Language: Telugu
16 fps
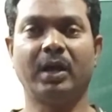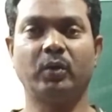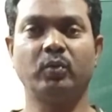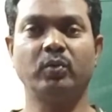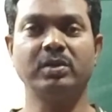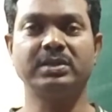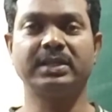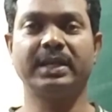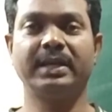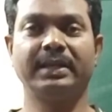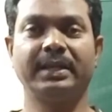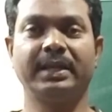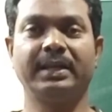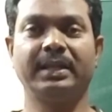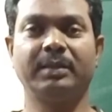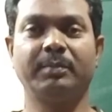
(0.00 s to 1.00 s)
ఆ రూల్స్
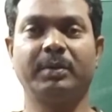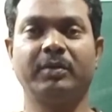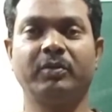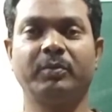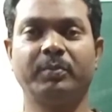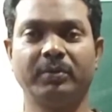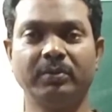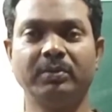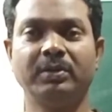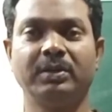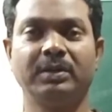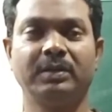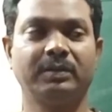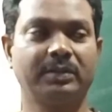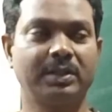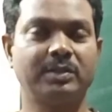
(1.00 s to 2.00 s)
ఏంటి అనేది మనం ఇప్పుడు
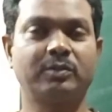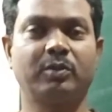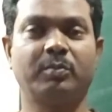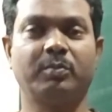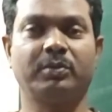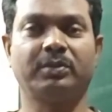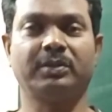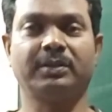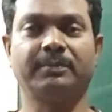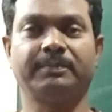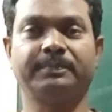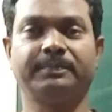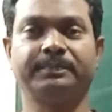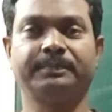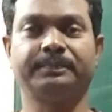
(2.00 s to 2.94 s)
తెలుసుకోబోతున్నాం